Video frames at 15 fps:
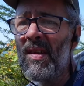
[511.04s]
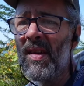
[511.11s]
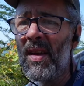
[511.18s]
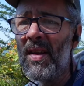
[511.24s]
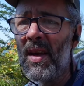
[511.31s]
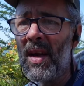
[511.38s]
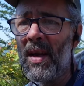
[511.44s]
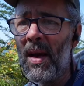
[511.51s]

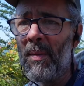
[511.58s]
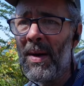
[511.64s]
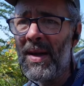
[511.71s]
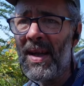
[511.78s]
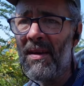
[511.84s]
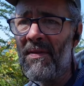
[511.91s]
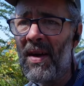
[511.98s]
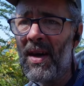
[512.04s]
dizaine de
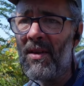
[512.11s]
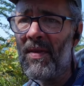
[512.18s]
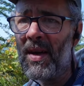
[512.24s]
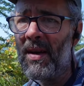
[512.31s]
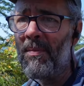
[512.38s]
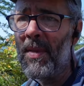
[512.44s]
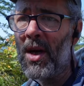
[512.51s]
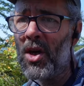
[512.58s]
kilomètres à faire. Ça fait
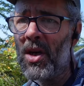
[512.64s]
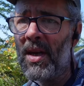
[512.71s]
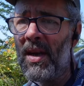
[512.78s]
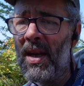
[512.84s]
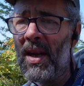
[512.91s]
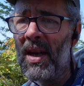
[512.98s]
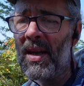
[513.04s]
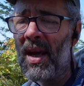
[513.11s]

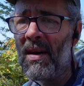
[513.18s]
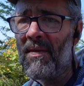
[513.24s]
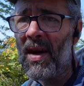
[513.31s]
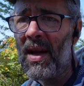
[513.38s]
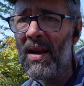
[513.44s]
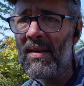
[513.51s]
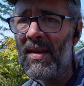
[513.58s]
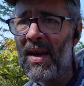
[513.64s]
gêné à
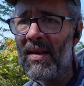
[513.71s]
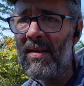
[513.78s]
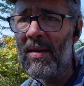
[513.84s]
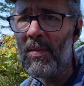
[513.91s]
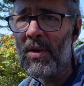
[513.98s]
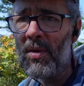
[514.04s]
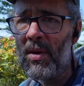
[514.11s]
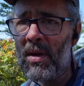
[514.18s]
travers les sentiers
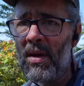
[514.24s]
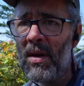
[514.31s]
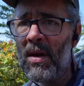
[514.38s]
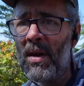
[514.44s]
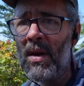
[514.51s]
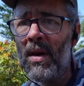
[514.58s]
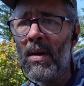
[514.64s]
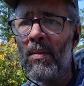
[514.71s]
et tout.
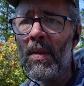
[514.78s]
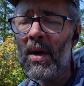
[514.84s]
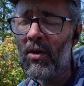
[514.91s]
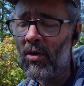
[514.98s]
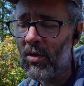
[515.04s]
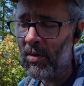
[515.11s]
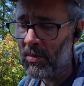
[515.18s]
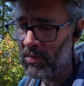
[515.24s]
Mais en
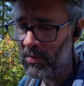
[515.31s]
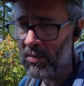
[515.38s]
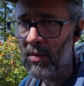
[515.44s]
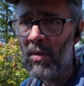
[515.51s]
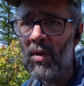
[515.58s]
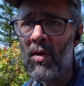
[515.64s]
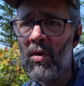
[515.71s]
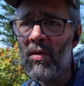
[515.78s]
tout cas,
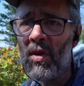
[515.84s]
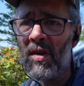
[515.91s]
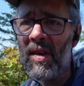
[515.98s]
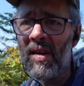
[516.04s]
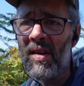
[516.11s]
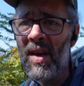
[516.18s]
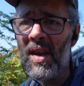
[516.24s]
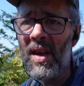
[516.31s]
on va
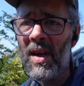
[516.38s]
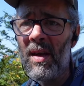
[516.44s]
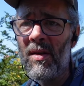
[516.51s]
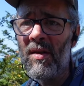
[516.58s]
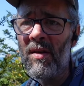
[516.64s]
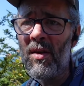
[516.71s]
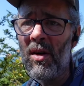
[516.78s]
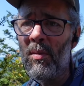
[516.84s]
s'essayer.
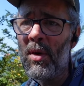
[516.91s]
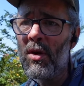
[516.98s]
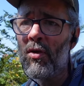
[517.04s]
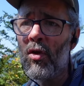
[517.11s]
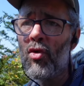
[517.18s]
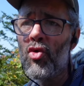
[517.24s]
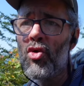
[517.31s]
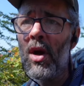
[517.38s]
Sinon, ben, je
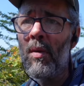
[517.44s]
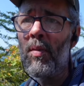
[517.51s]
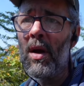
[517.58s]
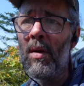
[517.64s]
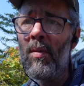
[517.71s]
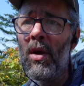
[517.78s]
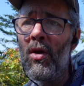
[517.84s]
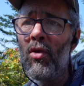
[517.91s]
vais coucher en
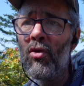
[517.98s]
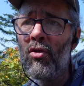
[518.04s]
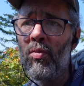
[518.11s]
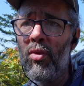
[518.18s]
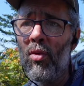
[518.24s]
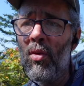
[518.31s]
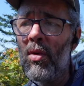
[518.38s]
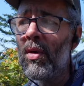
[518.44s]
plein milieu du
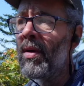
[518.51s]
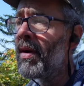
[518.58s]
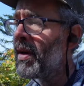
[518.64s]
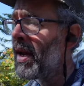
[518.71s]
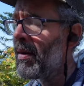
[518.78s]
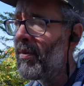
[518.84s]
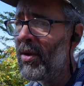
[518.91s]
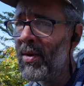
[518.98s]
bois, euh,
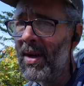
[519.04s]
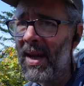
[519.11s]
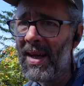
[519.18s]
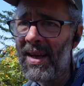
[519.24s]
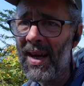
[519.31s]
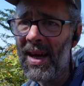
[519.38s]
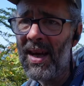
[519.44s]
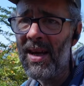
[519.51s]
dans le milieu de la
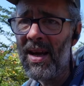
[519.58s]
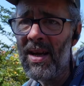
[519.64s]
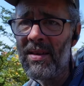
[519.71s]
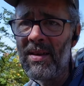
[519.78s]
trail.